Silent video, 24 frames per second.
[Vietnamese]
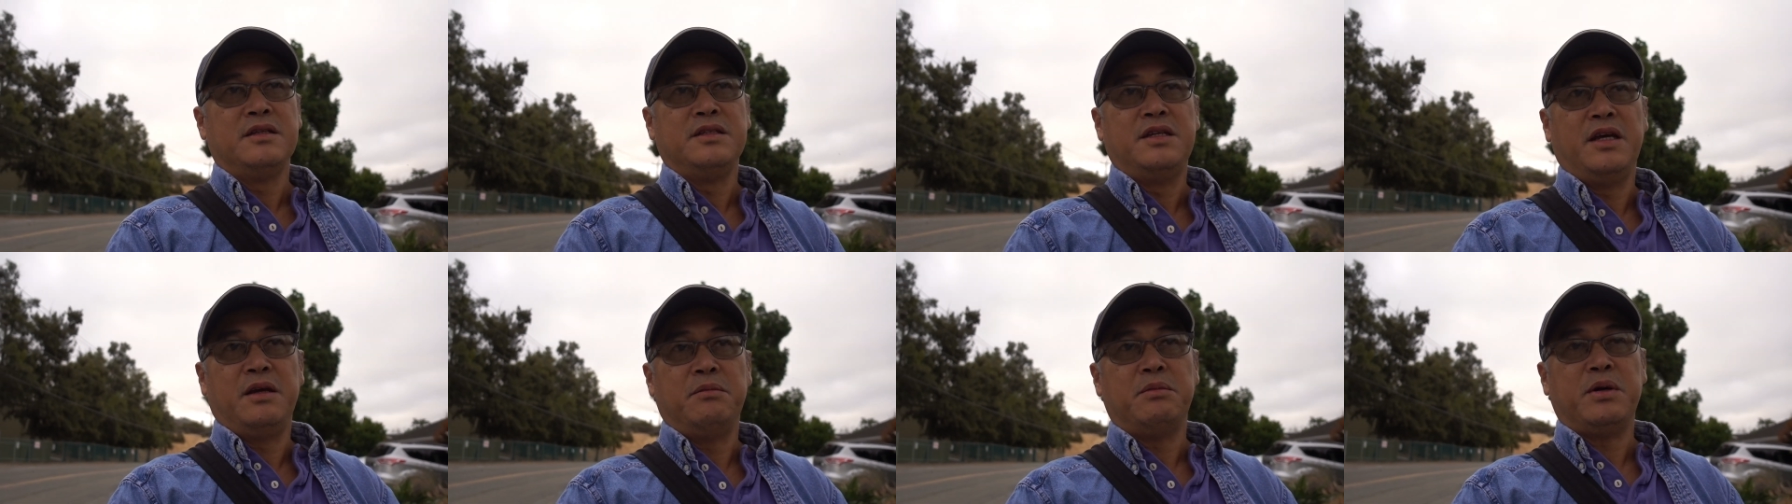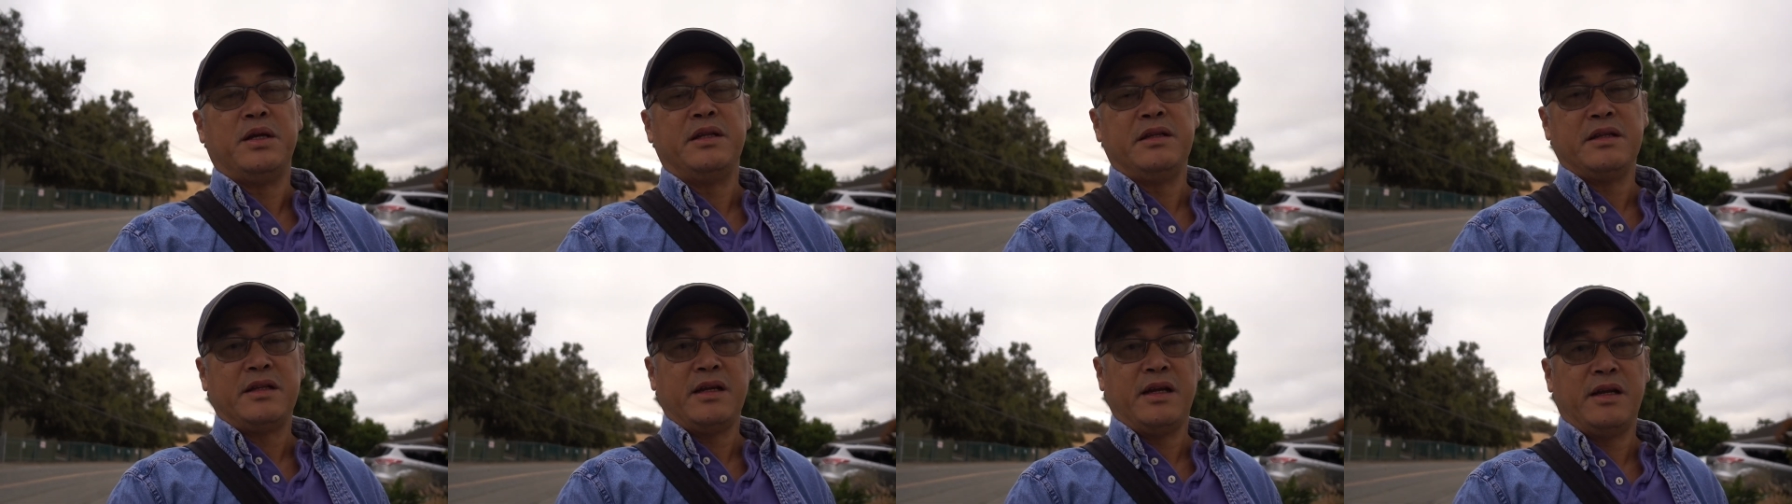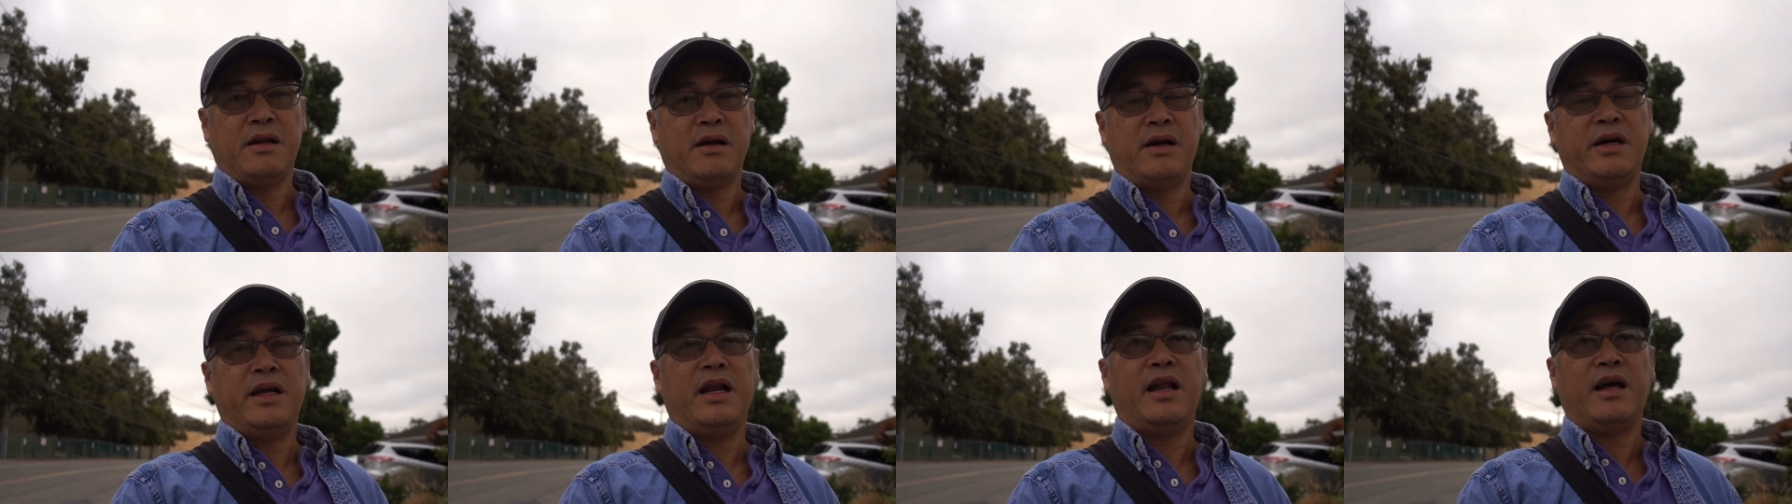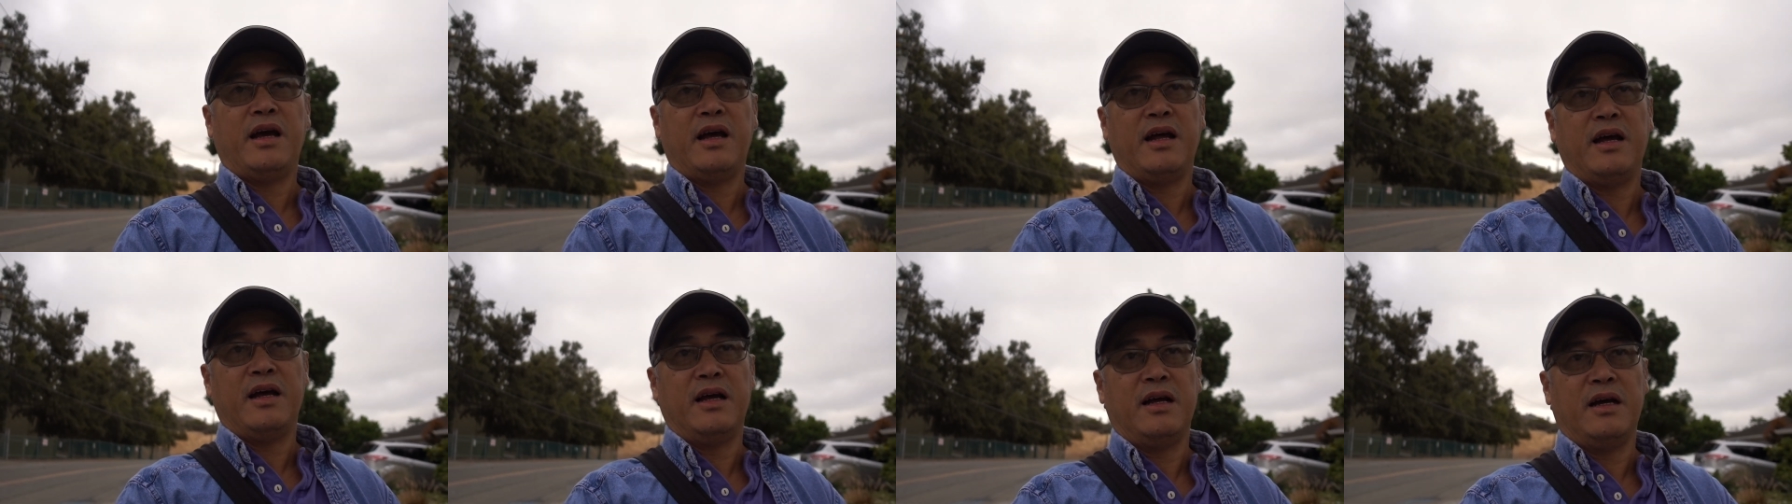Yemen thì nói
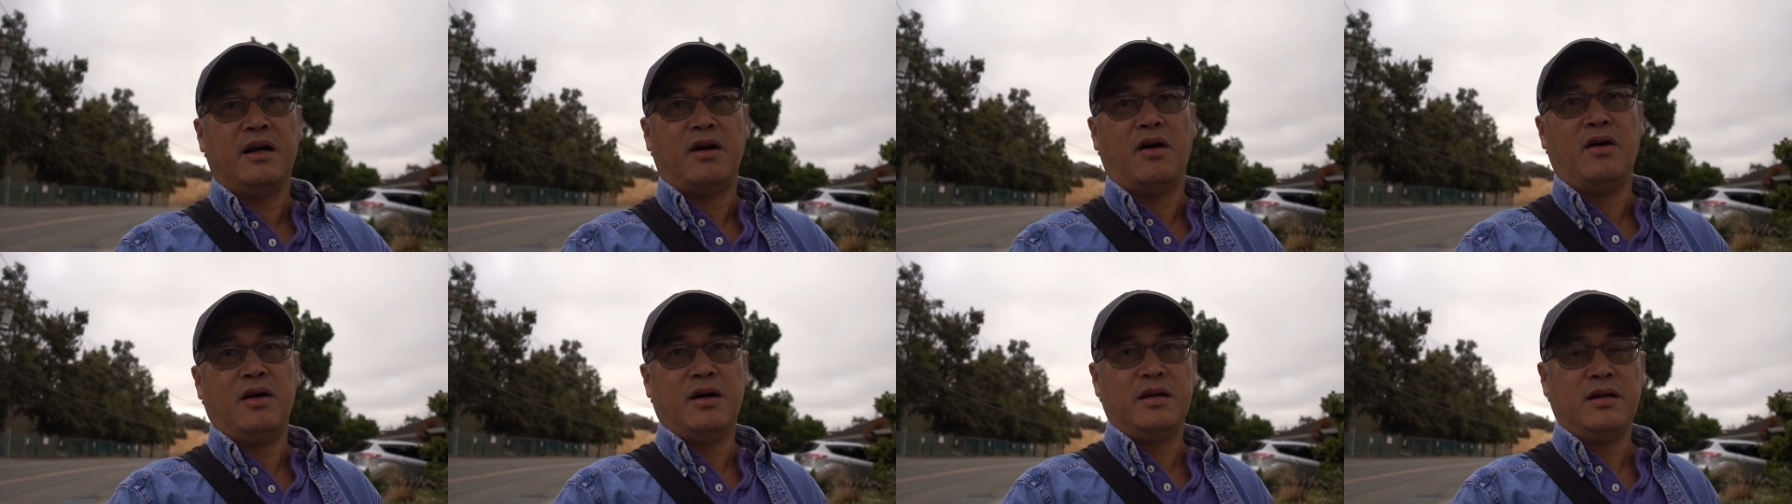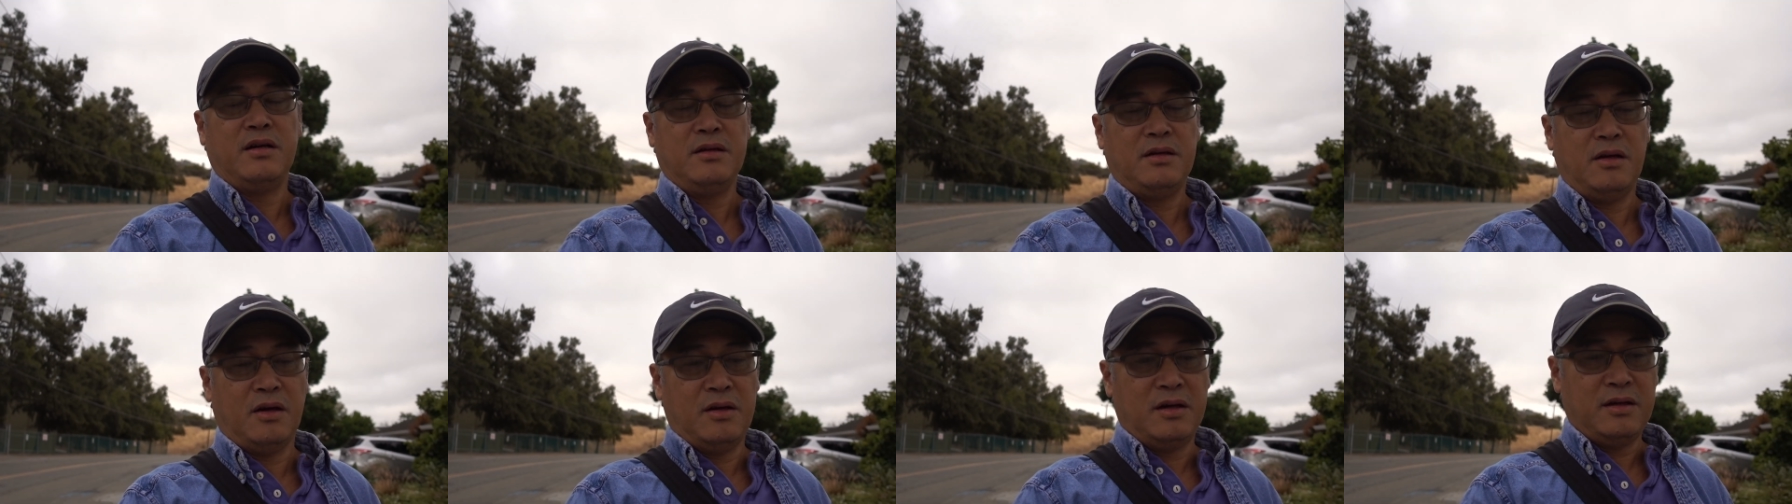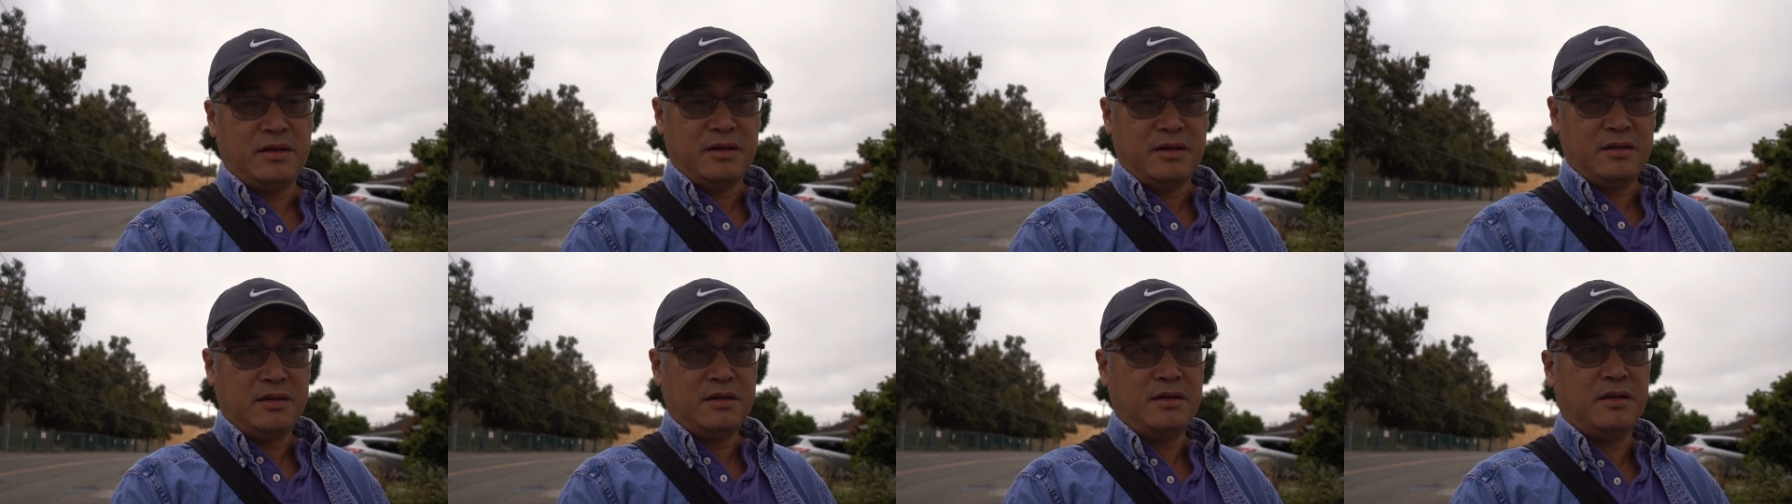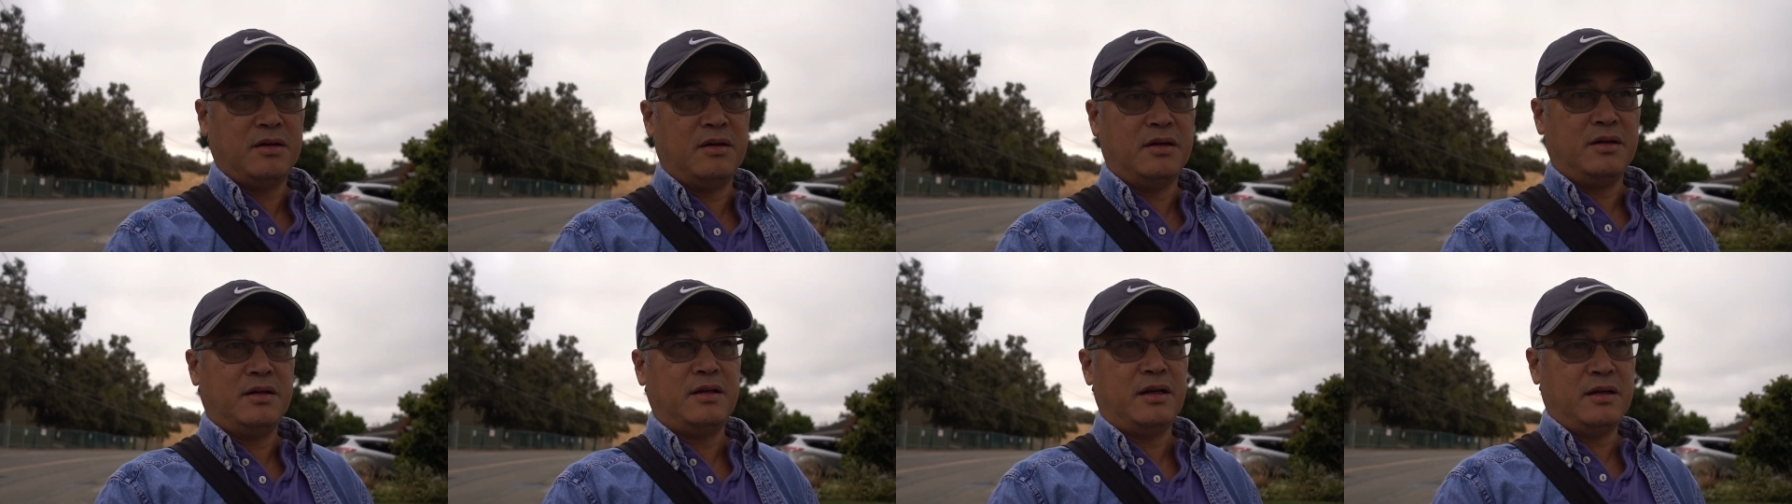là họ họ
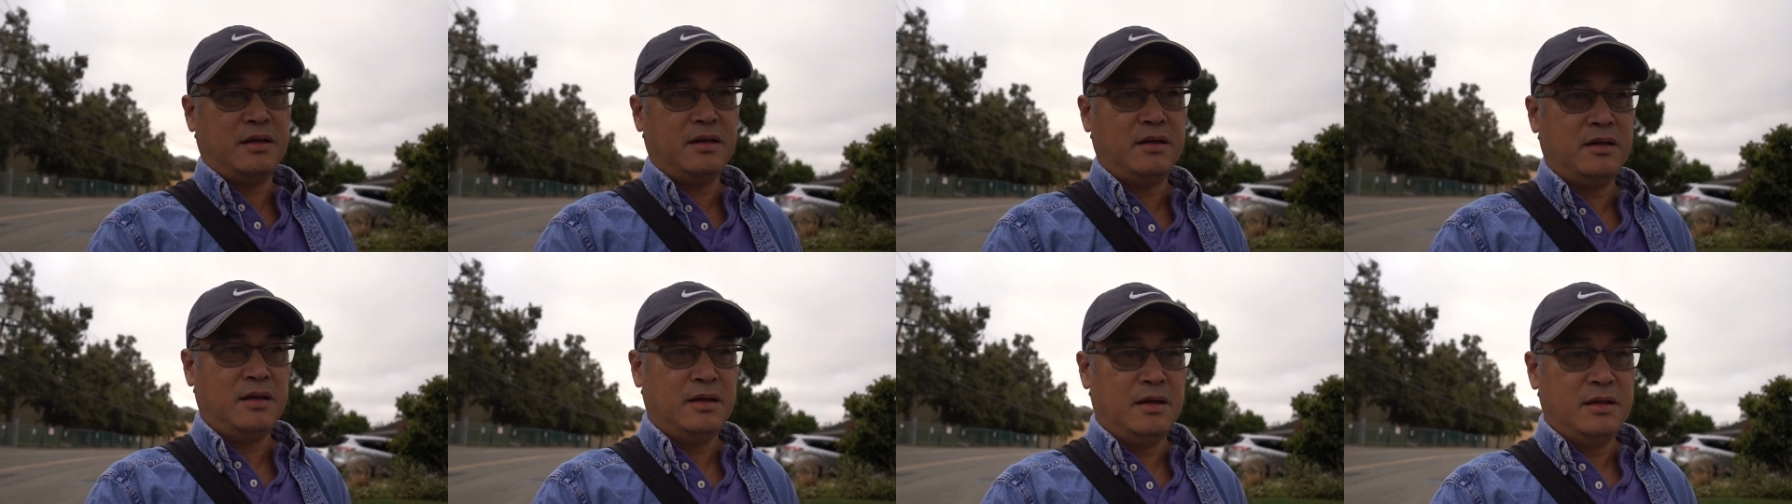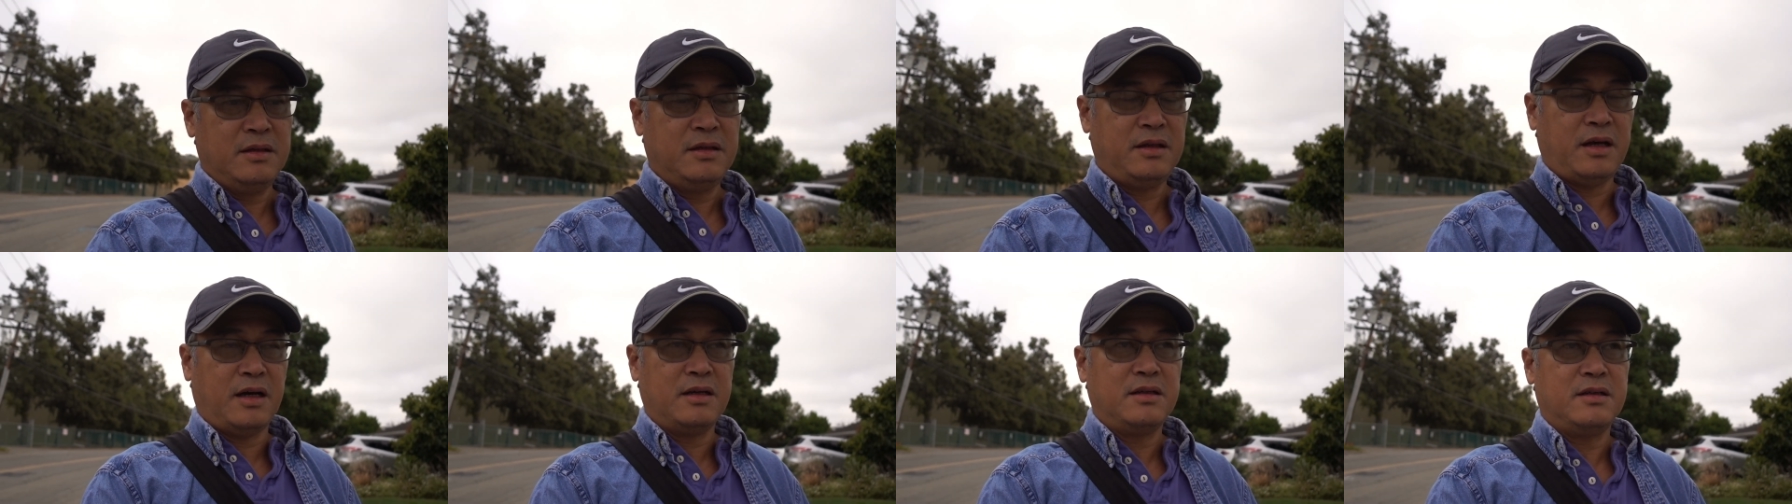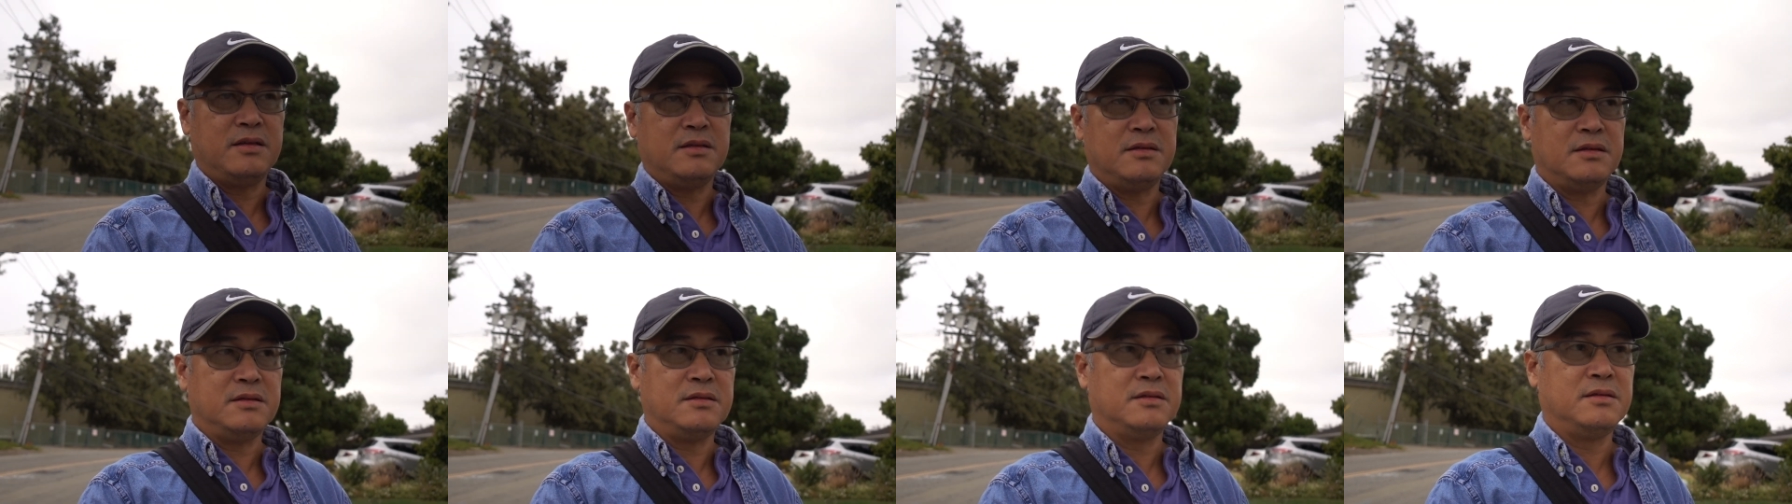họ nhận